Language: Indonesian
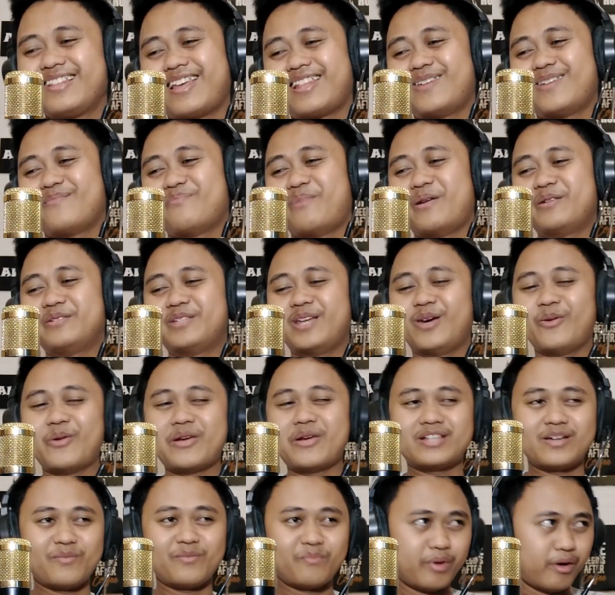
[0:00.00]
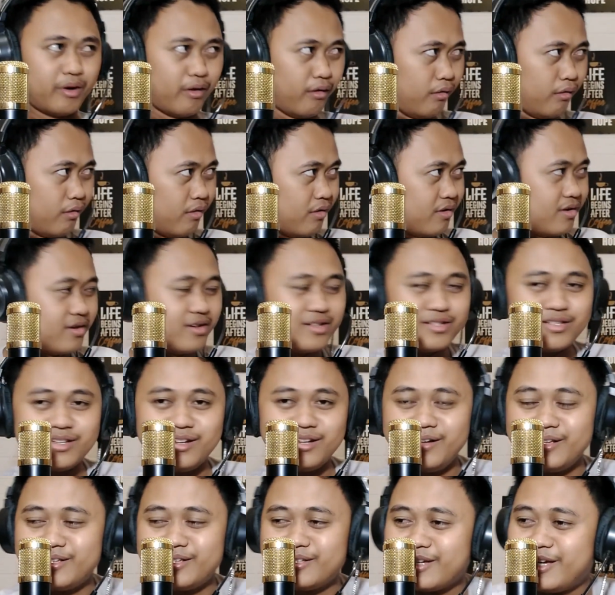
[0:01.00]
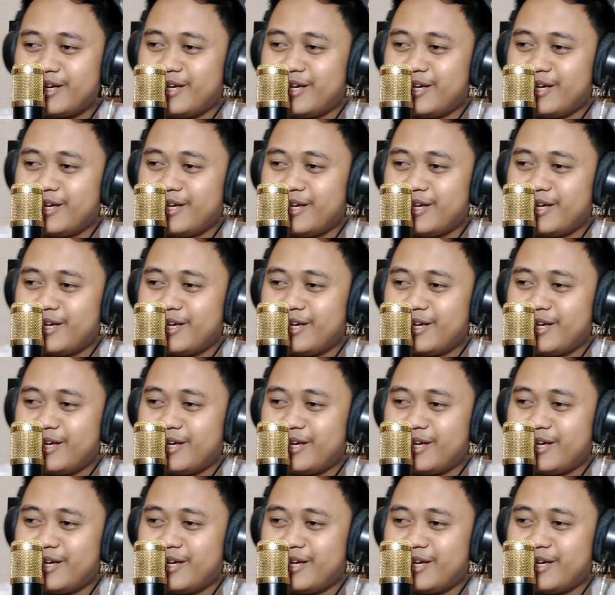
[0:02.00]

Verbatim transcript: tatapan cewek sampai sinis